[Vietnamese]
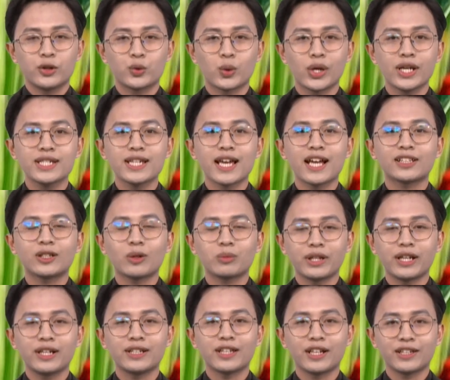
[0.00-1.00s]
Chuyển sang thông
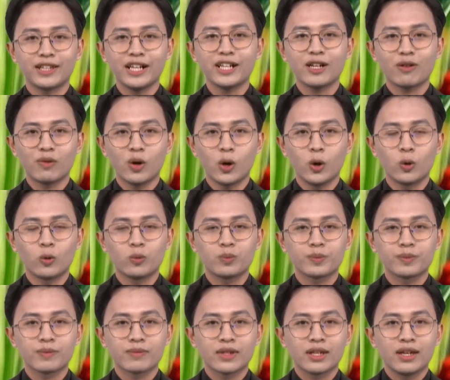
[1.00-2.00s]
tin thời tiết nông vụ.
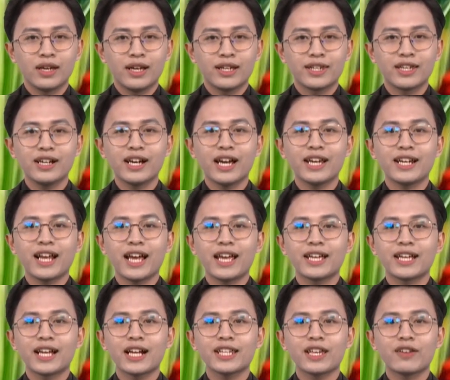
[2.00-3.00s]
Những ngày
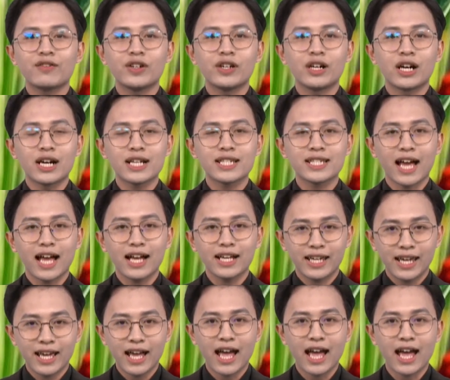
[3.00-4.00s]
này, các nhà vườn ở xã
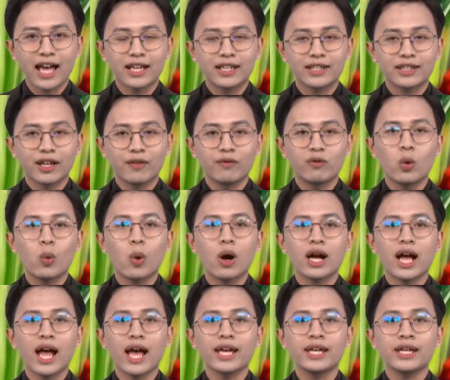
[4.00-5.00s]
Nghĩa Hà, thành phố
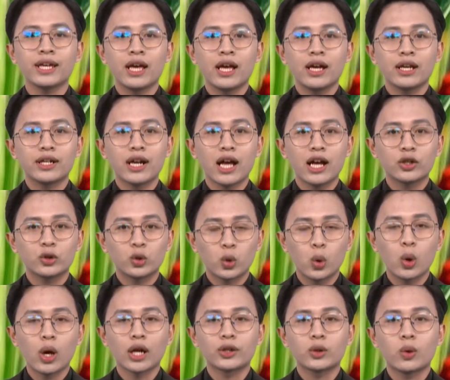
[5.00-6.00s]
Quảng Ngãi đang
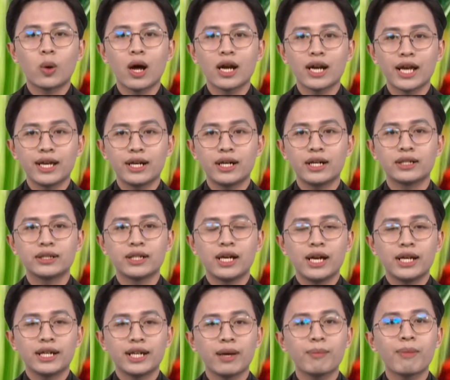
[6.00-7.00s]
thu hoạch hoa lây ơn
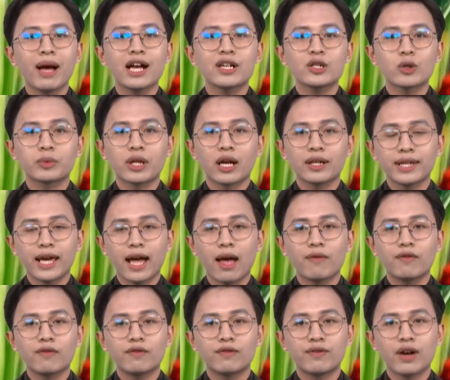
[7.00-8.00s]
để bán trong tháng
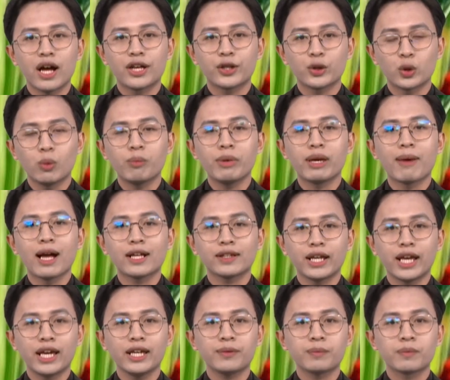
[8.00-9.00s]
chạp và chuẩn bị bán
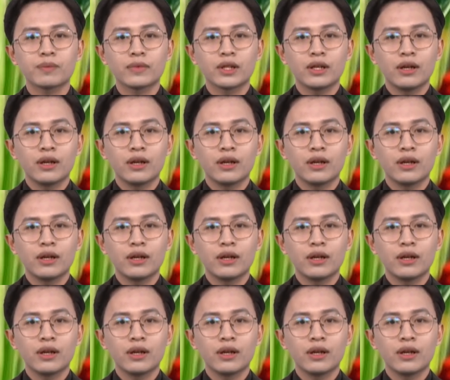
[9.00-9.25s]
Tết.